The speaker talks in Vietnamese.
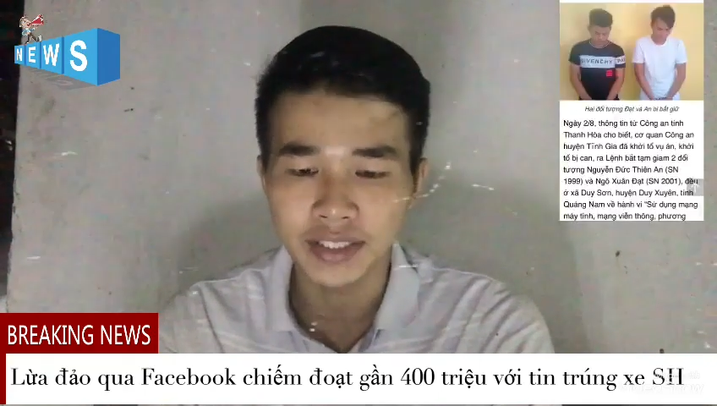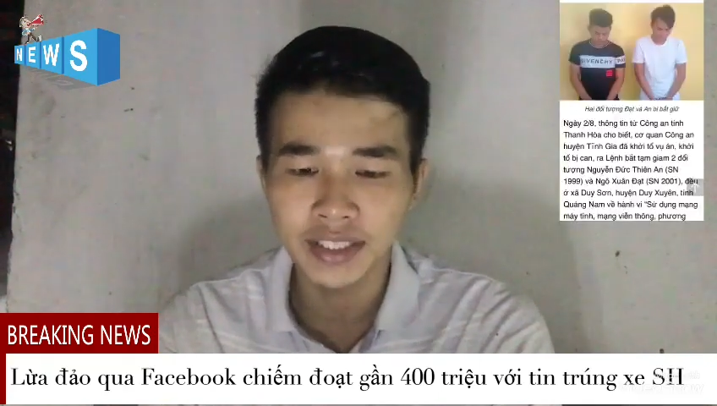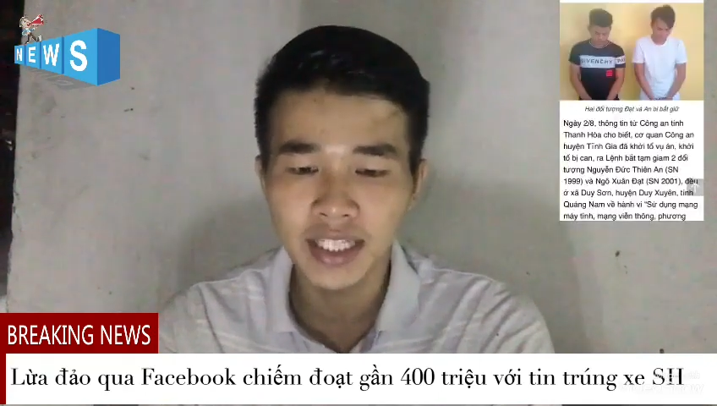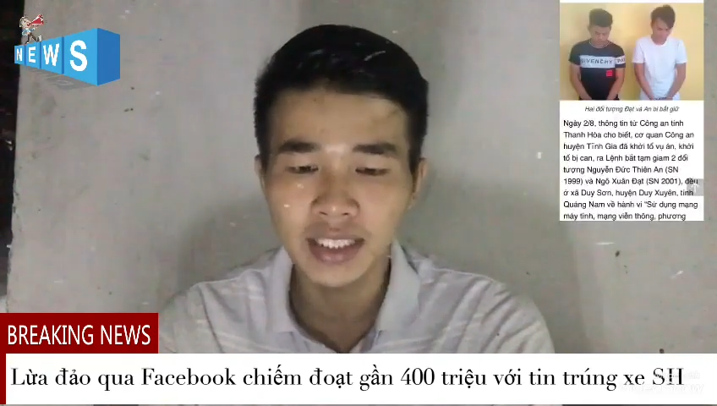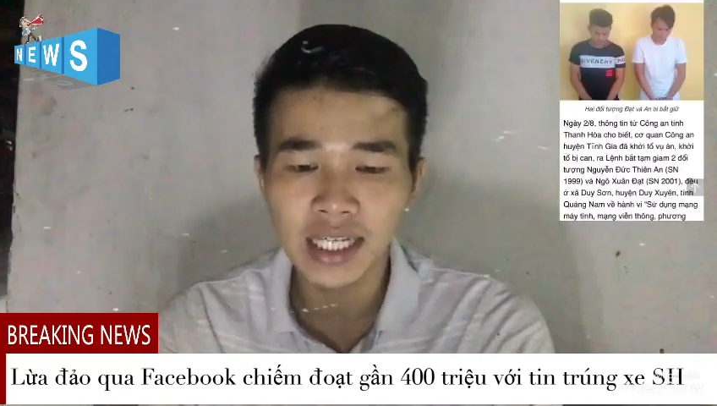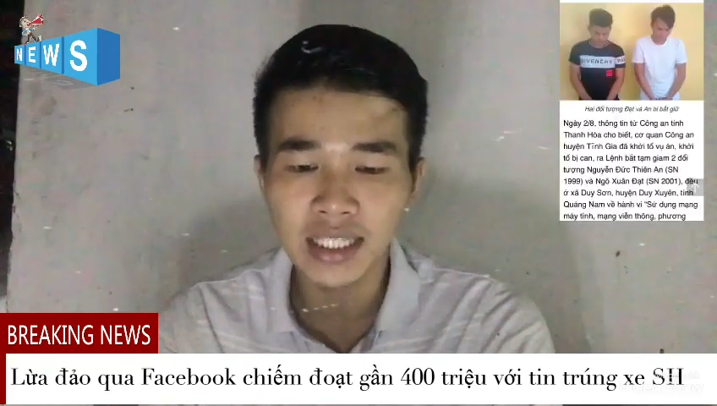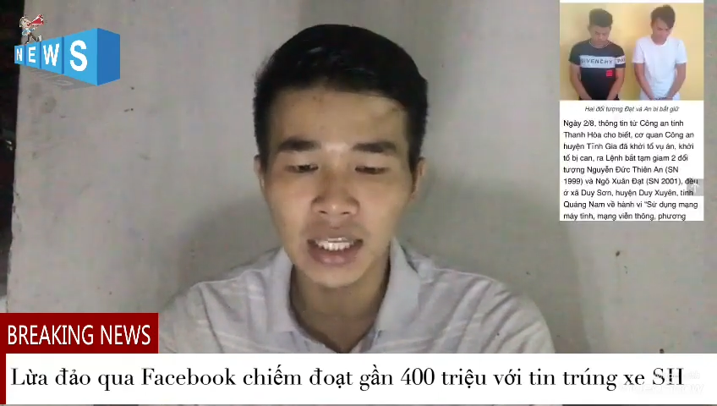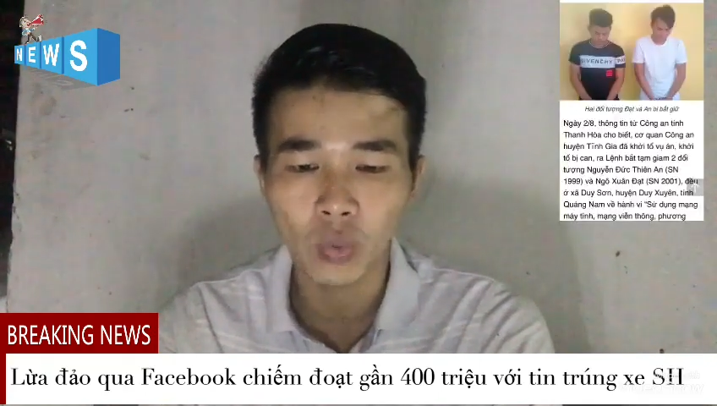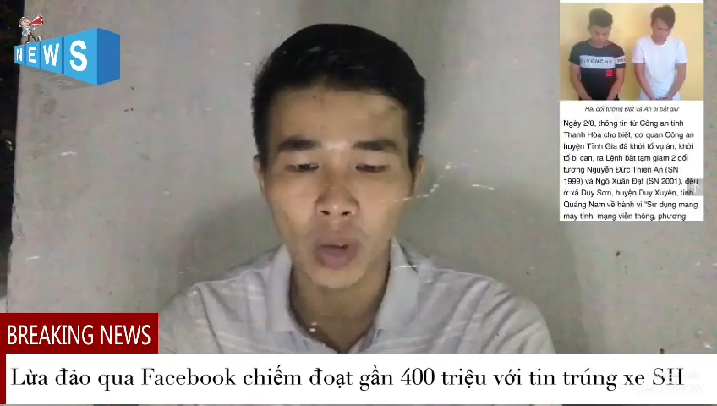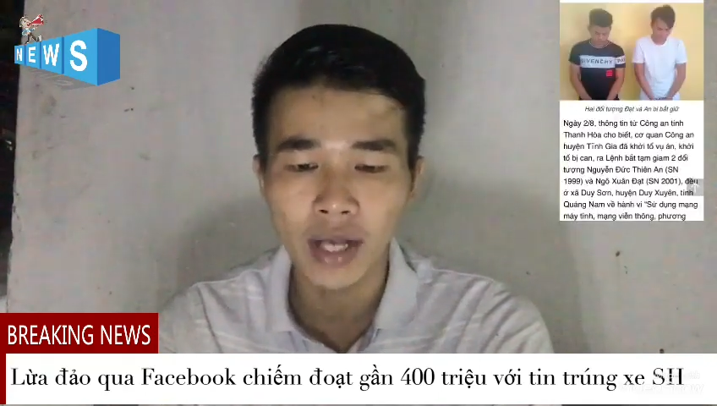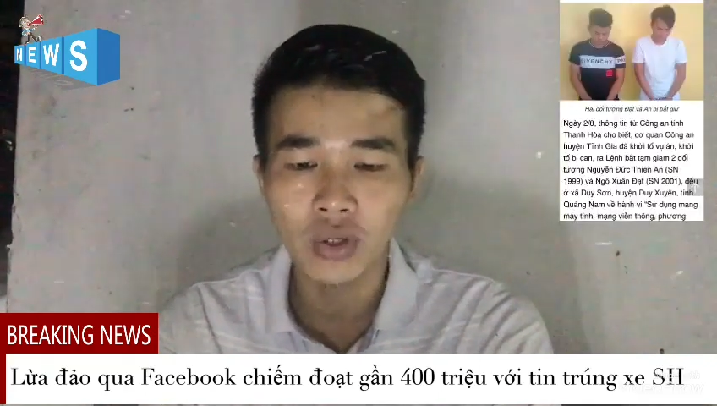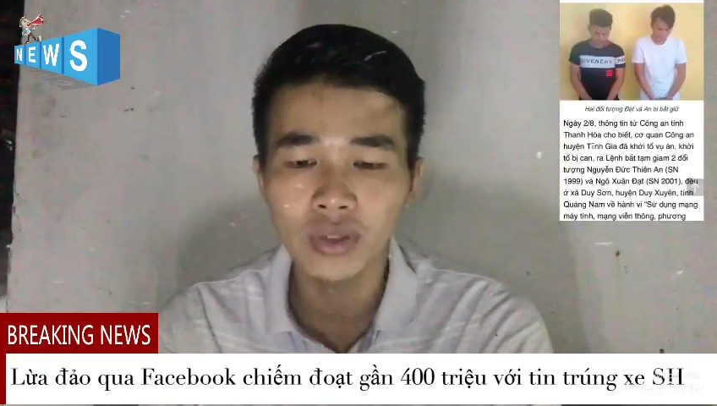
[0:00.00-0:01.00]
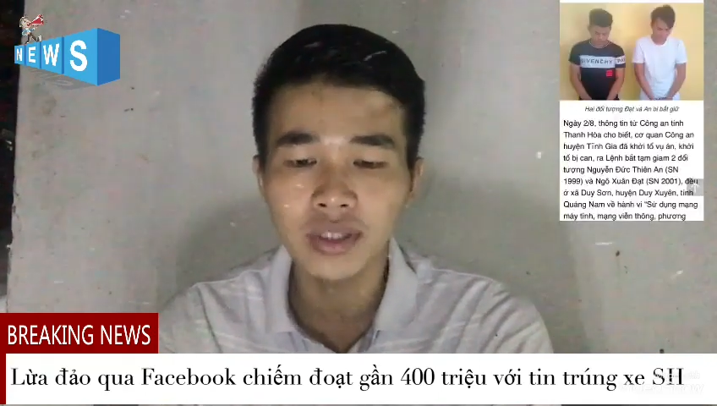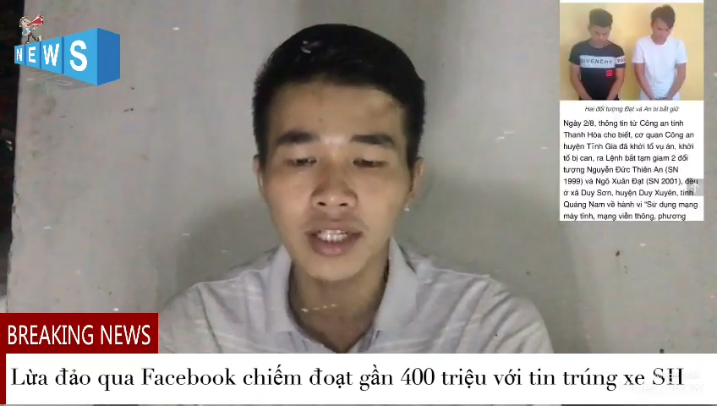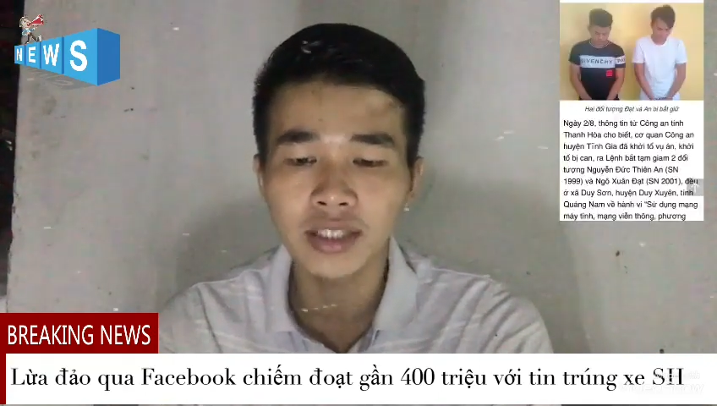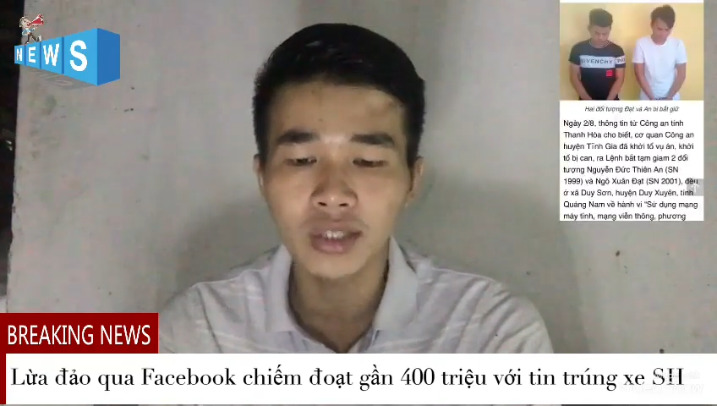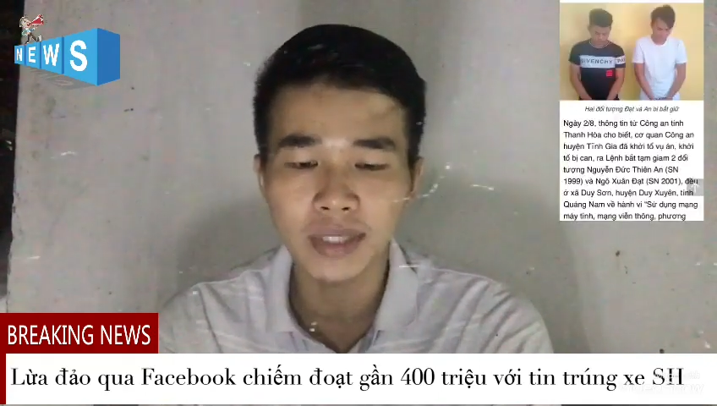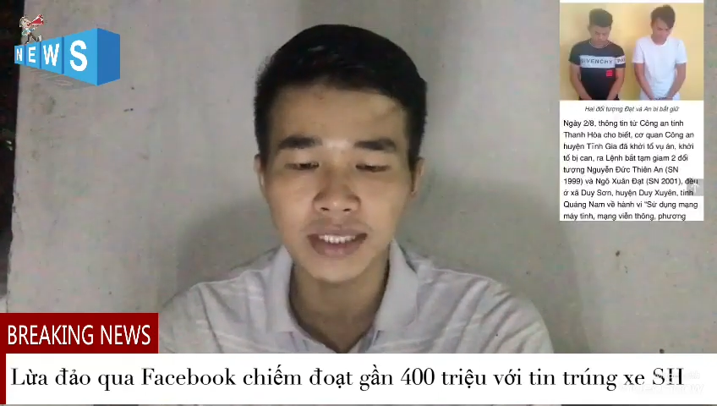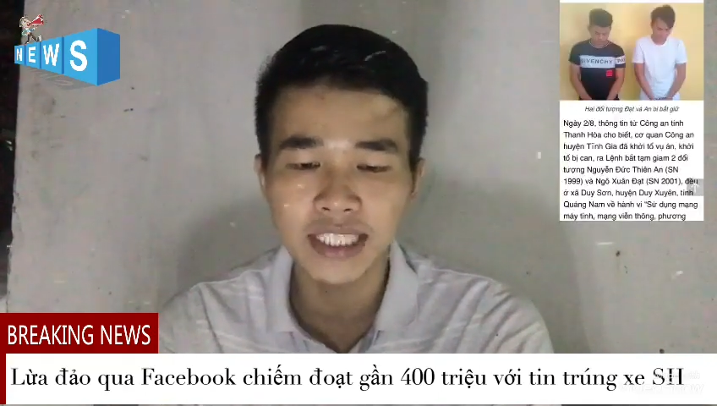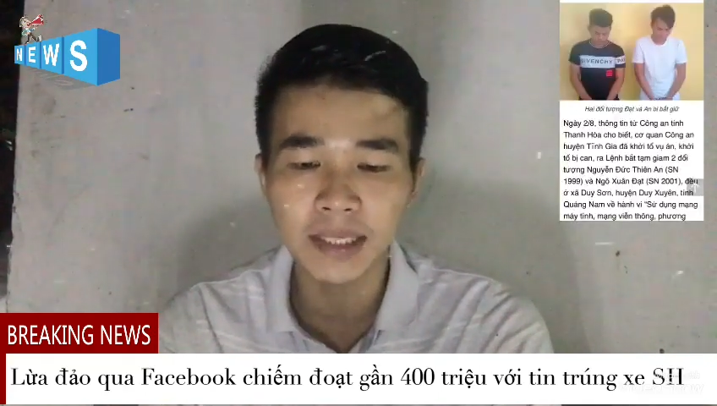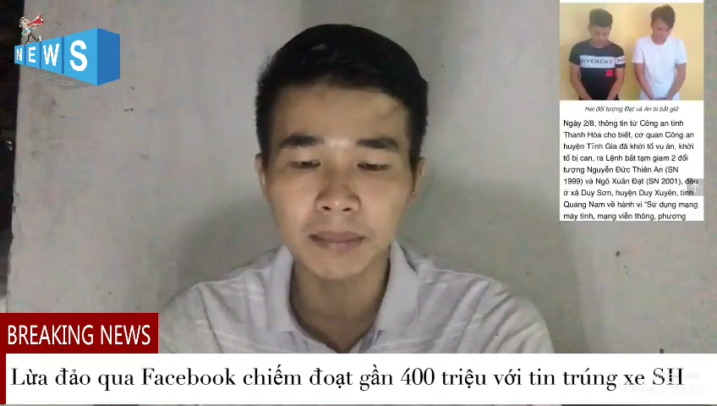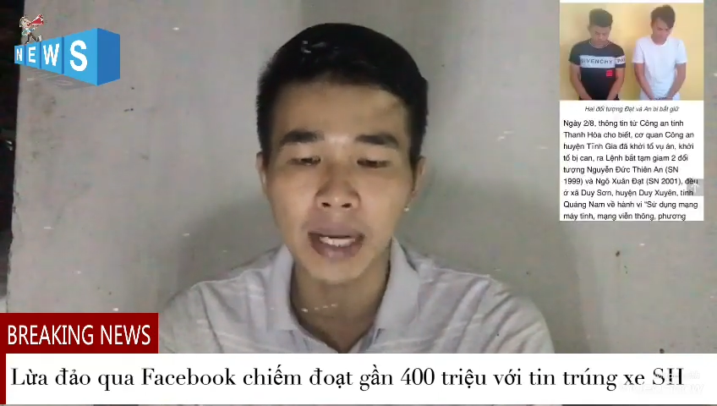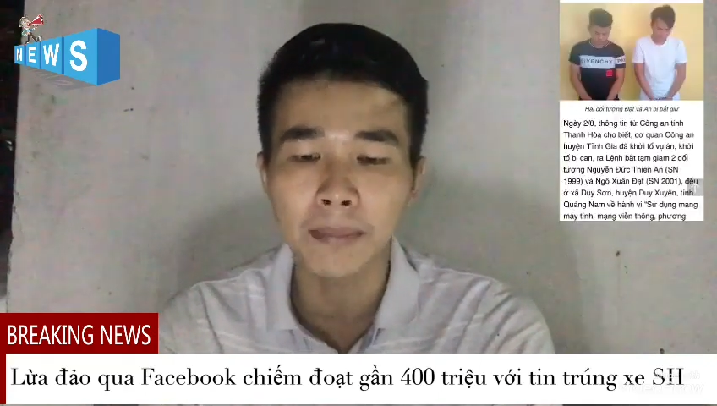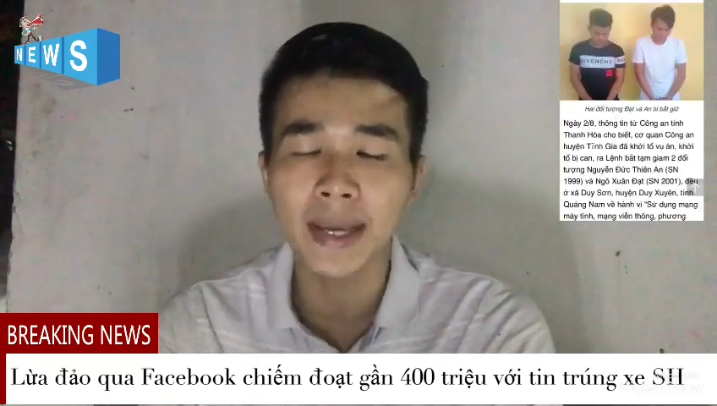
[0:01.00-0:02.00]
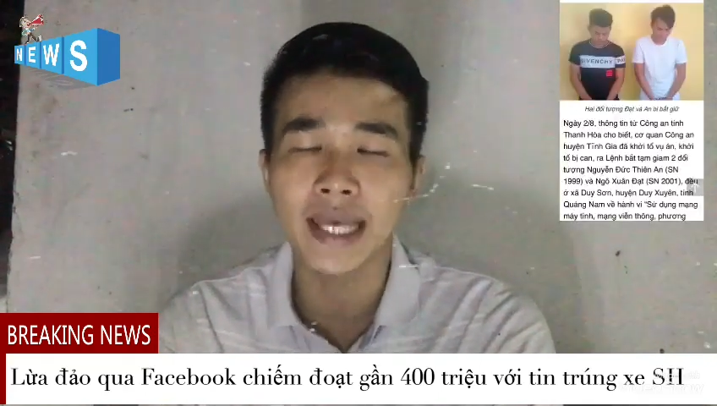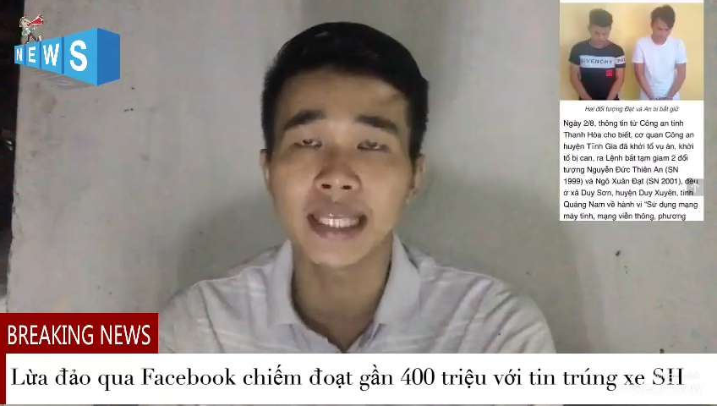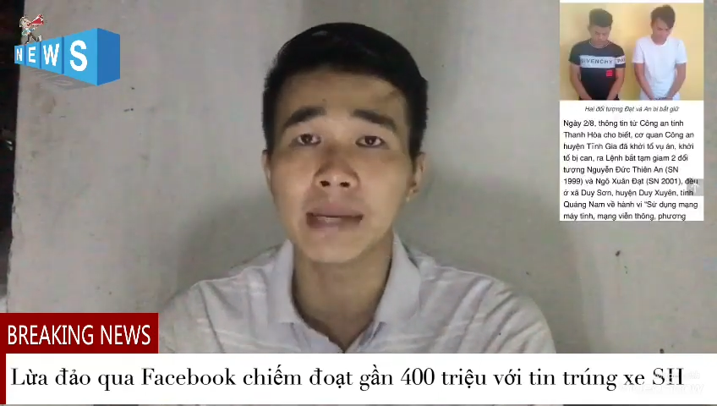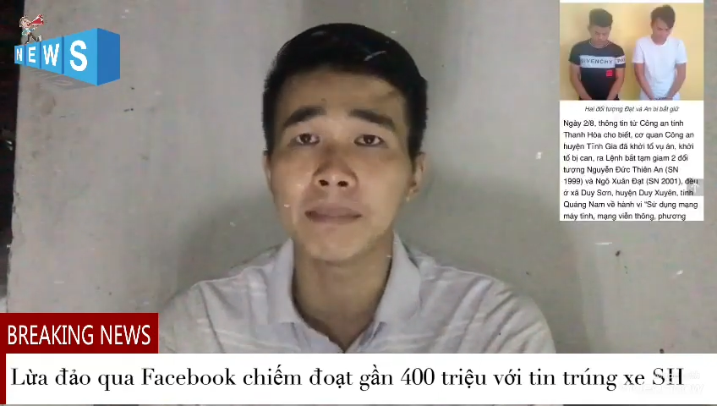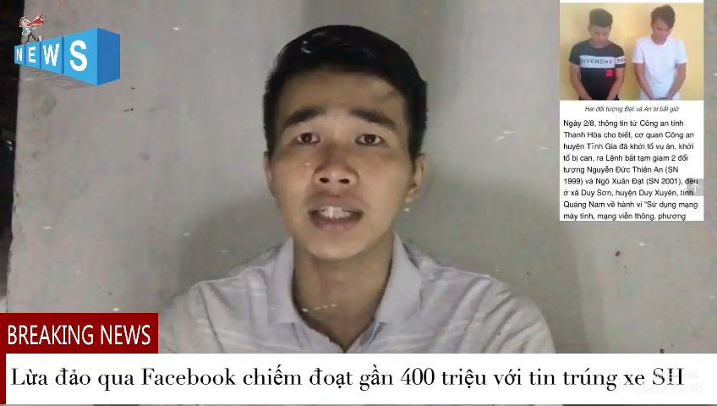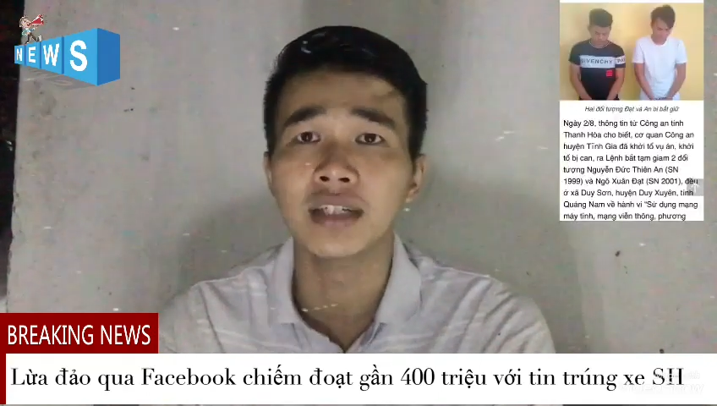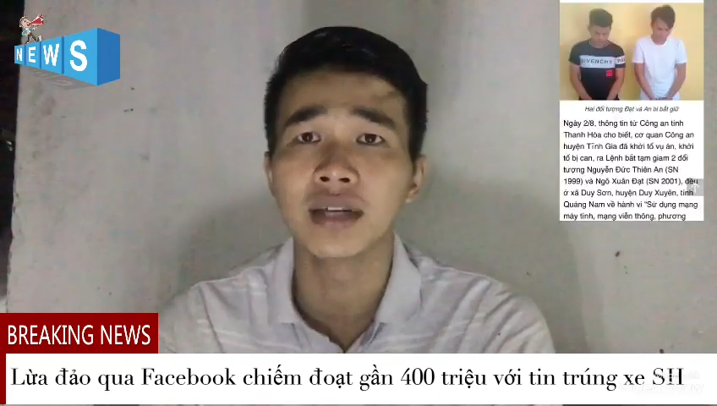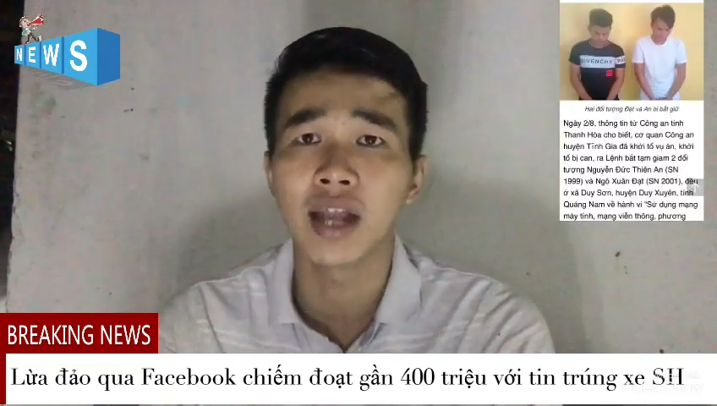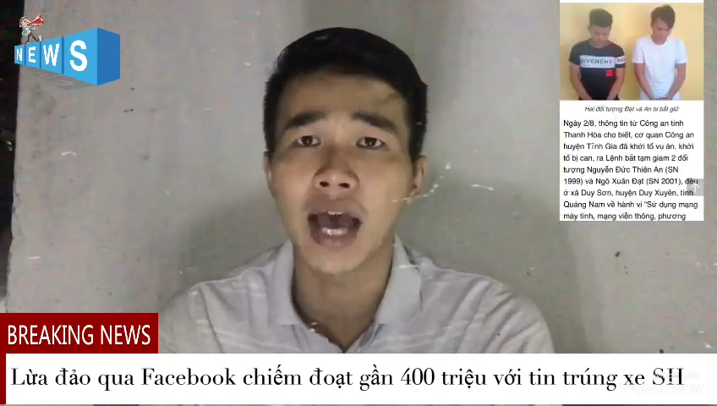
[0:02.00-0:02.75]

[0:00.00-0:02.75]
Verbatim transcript: gửi đến các tài khoản có tên trong danh sách bạn bè nhằm lừa